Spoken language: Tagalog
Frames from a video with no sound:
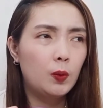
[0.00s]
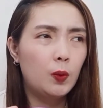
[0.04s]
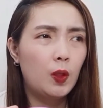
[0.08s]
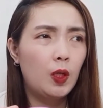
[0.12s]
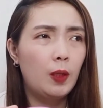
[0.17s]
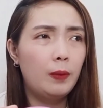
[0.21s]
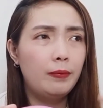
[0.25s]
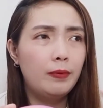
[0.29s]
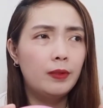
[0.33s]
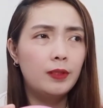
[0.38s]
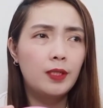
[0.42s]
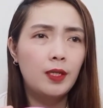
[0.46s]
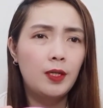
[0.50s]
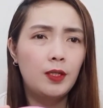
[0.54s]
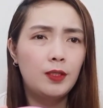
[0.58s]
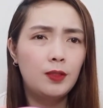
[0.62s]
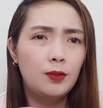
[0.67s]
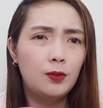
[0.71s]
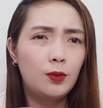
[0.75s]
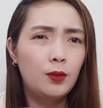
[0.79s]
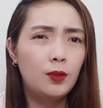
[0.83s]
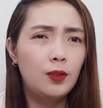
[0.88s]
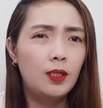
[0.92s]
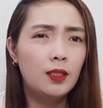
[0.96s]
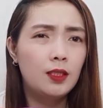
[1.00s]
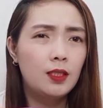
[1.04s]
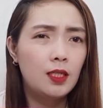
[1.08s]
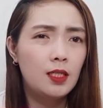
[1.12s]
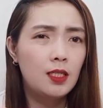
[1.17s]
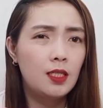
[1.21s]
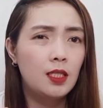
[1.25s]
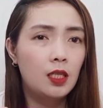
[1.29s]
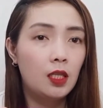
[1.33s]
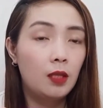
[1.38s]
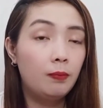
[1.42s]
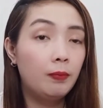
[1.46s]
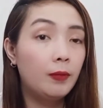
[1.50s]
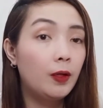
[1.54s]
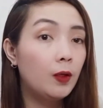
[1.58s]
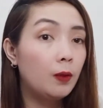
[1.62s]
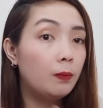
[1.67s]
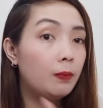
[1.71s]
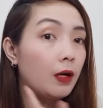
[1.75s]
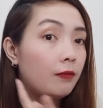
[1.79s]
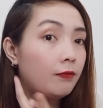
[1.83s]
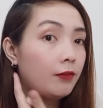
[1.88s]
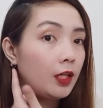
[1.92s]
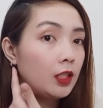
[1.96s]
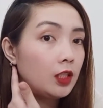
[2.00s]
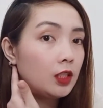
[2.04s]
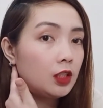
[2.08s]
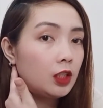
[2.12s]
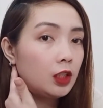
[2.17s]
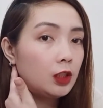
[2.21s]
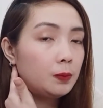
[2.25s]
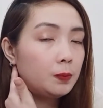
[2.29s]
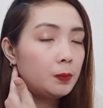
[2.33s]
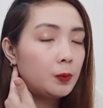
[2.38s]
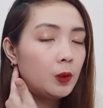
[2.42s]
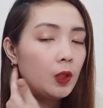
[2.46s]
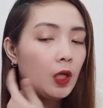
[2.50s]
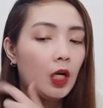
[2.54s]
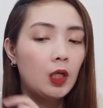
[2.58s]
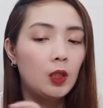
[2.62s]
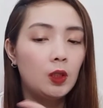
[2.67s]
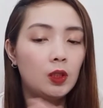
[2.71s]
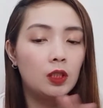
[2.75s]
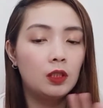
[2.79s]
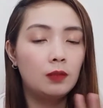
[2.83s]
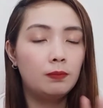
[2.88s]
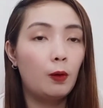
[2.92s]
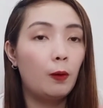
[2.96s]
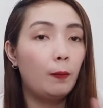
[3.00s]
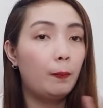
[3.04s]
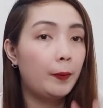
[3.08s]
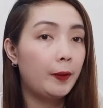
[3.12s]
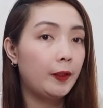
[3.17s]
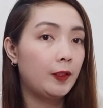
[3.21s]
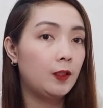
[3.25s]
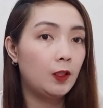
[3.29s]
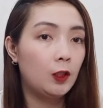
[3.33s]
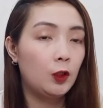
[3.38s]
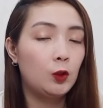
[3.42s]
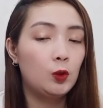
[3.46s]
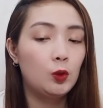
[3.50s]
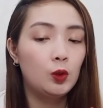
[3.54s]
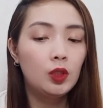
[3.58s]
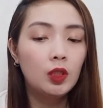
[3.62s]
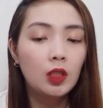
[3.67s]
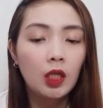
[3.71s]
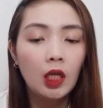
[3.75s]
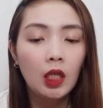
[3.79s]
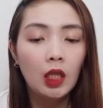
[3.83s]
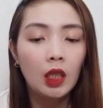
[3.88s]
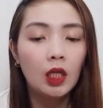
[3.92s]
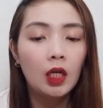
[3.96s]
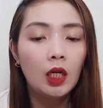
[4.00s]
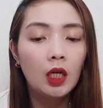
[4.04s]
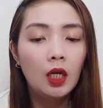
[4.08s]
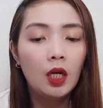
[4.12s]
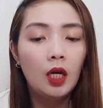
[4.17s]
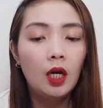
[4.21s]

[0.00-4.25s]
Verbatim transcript: Kung alam na sa inyo na sensitive kayo, mag-patch test muna kayo sa small part ng yung skin.